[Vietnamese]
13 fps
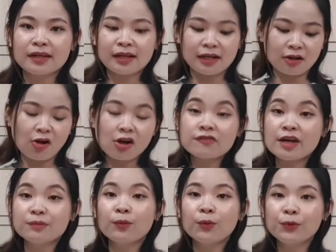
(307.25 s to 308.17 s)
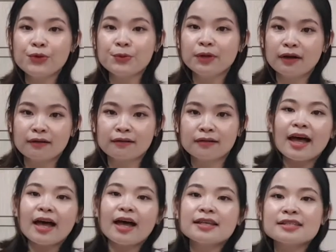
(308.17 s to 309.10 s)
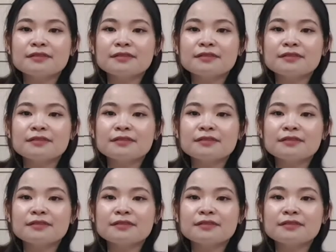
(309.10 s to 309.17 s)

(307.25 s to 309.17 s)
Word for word: à, khỏi phải mua nhiều lần à,